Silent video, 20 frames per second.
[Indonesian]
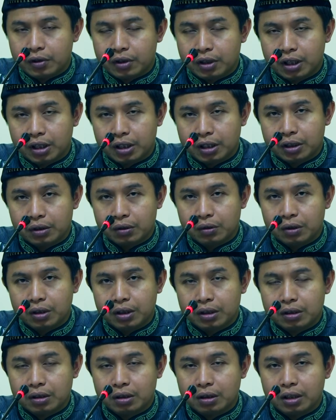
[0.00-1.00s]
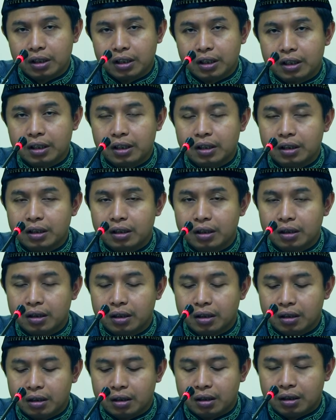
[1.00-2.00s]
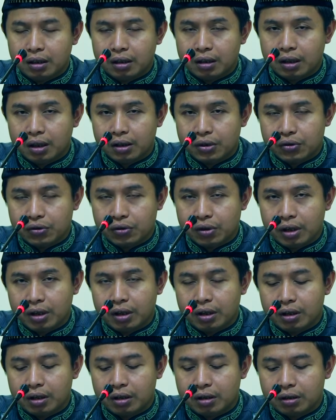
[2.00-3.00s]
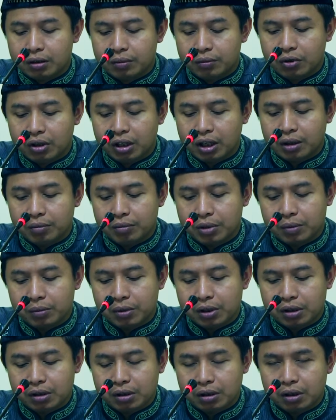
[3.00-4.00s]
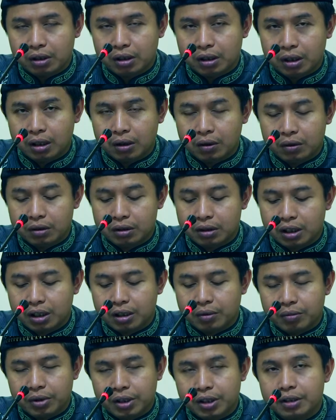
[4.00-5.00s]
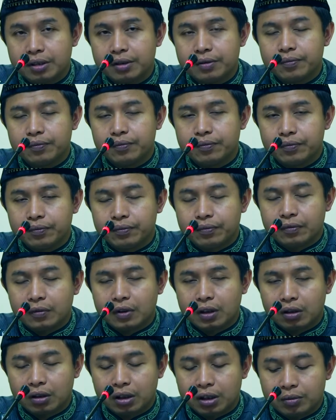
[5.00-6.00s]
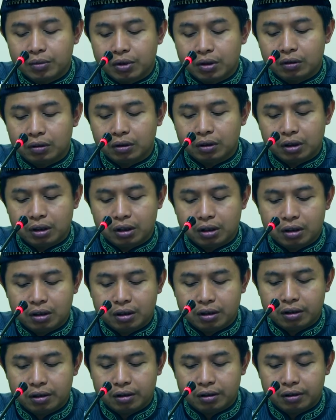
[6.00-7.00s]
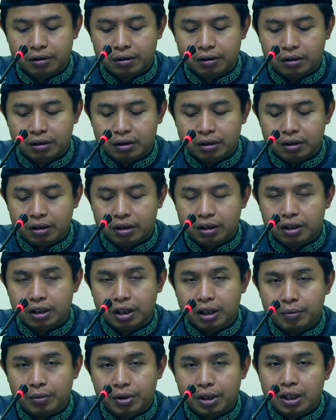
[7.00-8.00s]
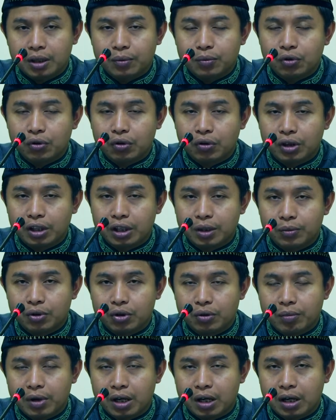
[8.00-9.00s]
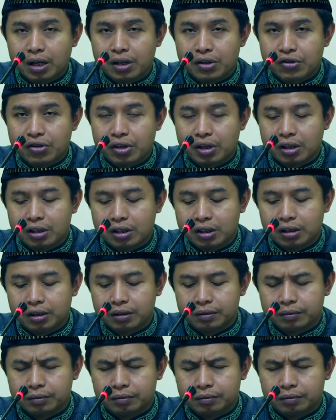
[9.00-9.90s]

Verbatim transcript: yang ditulis oleh as syeikh Muhammad bin Salih al uthaymin rahimahullah yang mana buku ini merupakan syarah